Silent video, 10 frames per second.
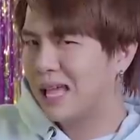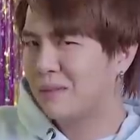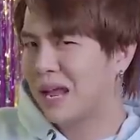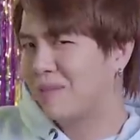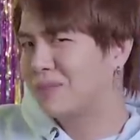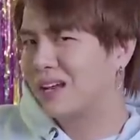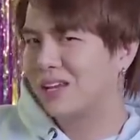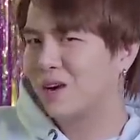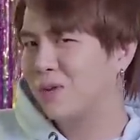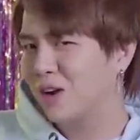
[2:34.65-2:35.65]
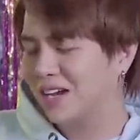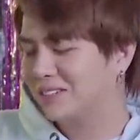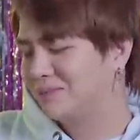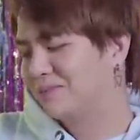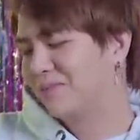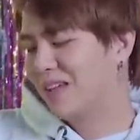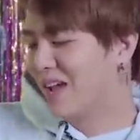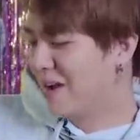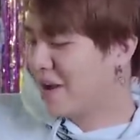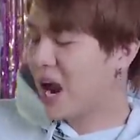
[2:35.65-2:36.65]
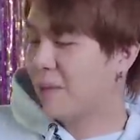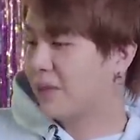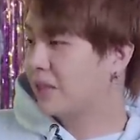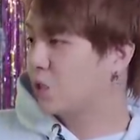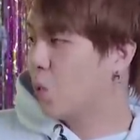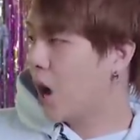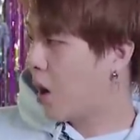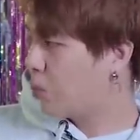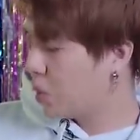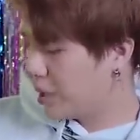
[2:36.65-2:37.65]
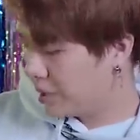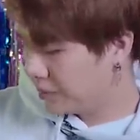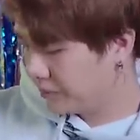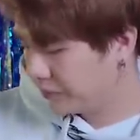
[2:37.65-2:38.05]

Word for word: em nghe âm thanh gì không hòa đó là âm thanh từ cuốn họng của anh đó